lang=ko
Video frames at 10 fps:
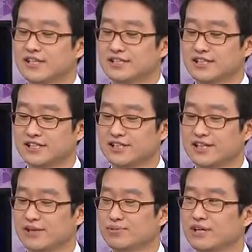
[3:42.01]
사실
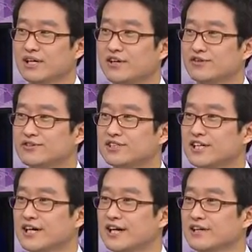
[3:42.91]
이 아프리카 현지의
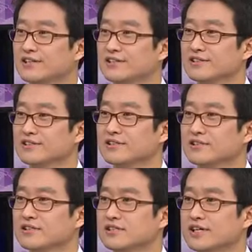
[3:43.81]
아이들은
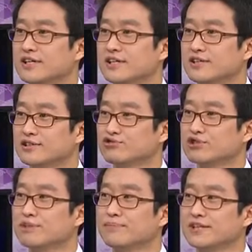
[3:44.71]
생리대를
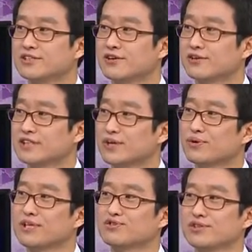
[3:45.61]
구입해서
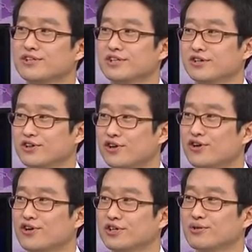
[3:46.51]
사용할 수 있는 이런
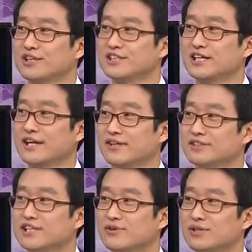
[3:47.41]
여건이 되지 않는
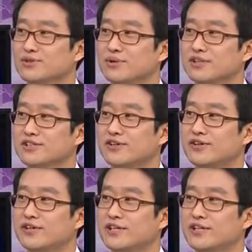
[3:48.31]
상황 속에서